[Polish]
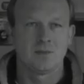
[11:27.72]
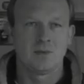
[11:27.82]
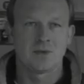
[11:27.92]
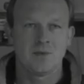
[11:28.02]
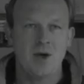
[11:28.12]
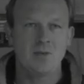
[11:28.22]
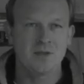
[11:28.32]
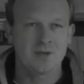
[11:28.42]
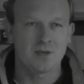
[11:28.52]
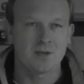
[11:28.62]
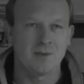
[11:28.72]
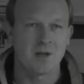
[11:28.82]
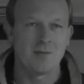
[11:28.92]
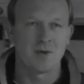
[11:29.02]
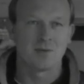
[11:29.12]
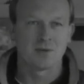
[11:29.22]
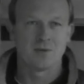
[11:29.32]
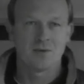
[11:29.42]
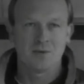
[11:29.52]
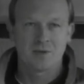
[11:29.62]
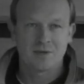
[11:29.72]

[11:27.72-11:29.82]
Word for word: Może miałbyś coś tam dla mnie, może byś mi coś